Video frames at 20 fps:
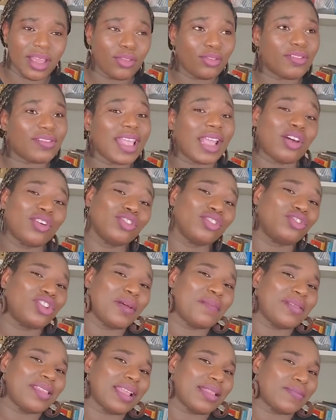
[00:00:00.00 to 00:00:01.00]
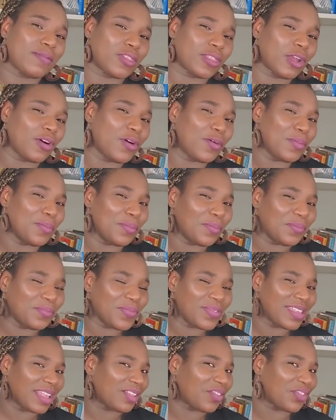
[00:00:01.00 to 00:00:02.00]
Tu sais, quand tu aimes cet homme,
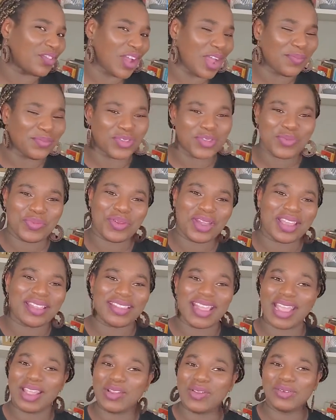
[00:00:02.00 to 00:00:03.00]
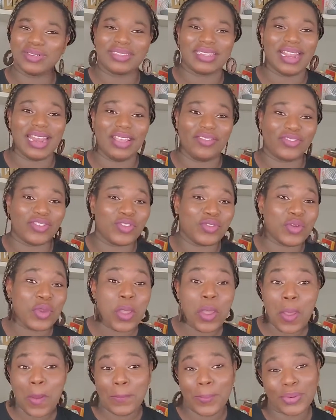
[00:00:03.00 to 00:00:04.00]
cette femme, tu peux rester avec lui au téléphone
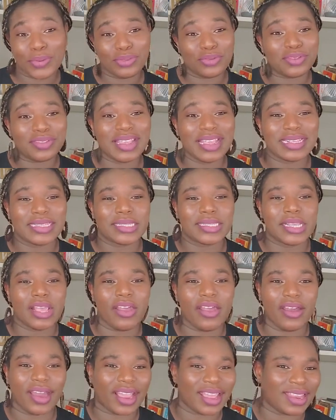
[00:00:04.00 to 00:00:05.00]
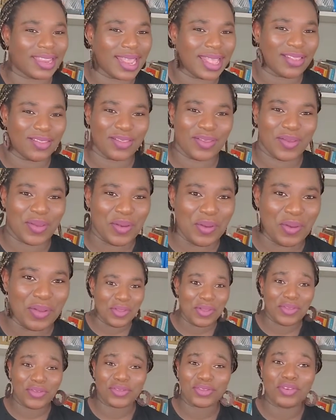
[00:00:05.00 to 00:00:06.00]
pendant des heures et des heures,
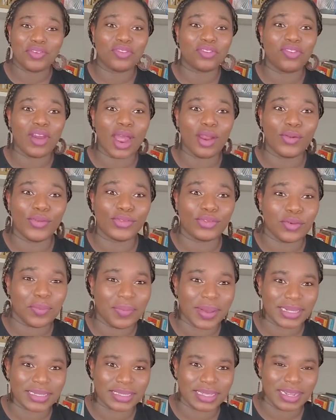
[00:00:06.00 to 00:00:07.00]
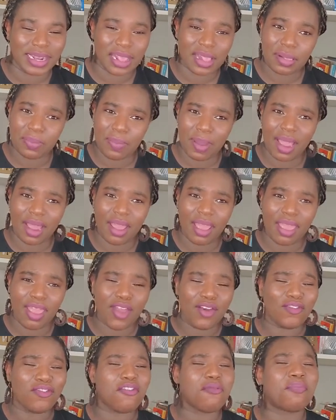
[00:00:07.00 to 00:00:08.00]
sans voir le temps passer, n'est-ce pas
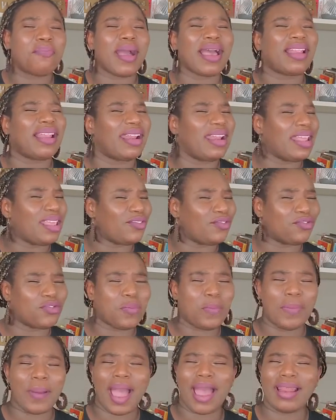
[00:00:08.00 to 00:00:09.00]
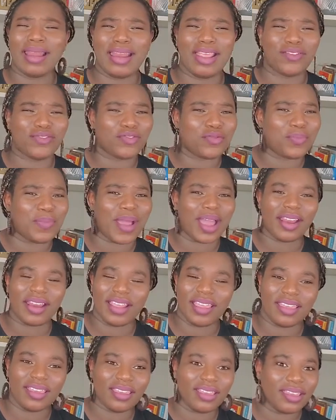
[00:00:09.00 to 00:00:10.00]
Vous parlez, vous parlez, vous
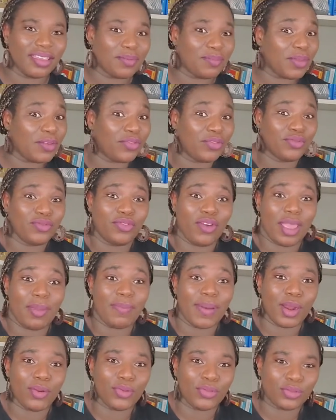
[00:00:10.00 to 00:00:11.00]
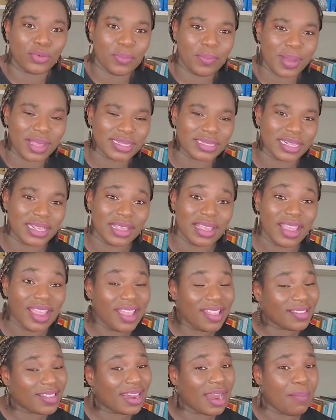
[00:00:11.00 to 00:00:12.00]
parlez, Et vous ne voyez pas le temps passer.
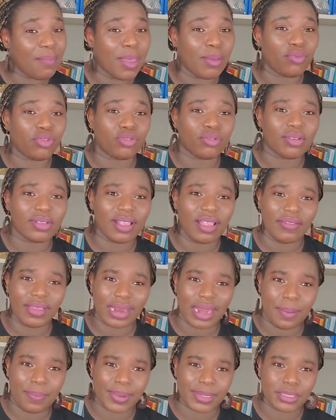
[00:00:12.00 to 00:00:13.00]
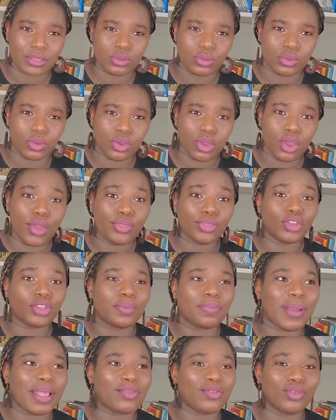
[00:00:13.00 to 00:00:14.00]
C'est la même chose avec la passion.
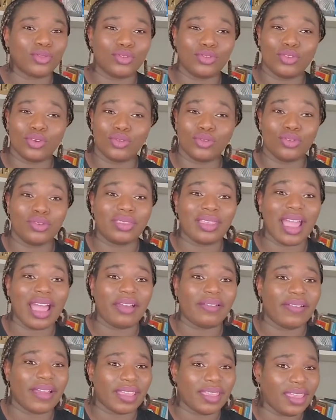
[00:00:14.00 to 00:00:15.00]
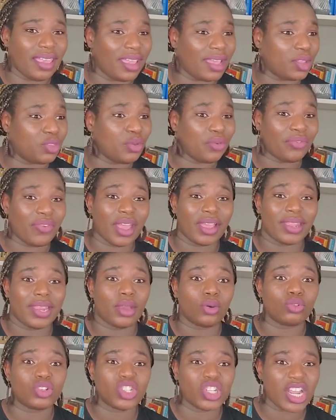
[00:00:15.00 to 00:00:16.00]
Notre passion nous donne de travailler, de faire des
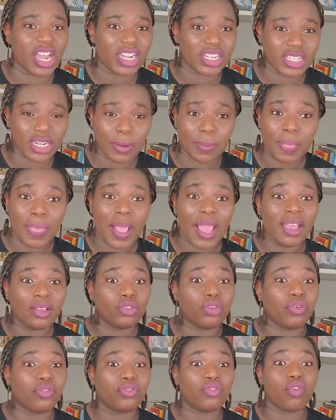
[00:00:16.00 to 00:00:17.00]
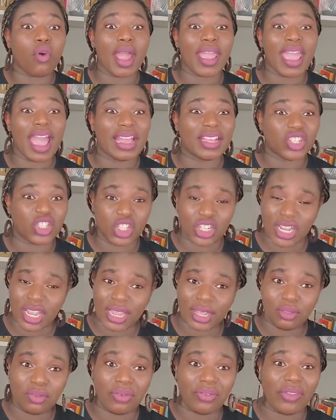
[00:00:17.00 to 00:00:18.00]
recherches, de
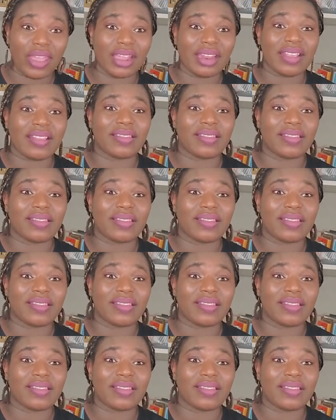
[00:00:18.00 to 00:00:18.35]
voyager, de faire des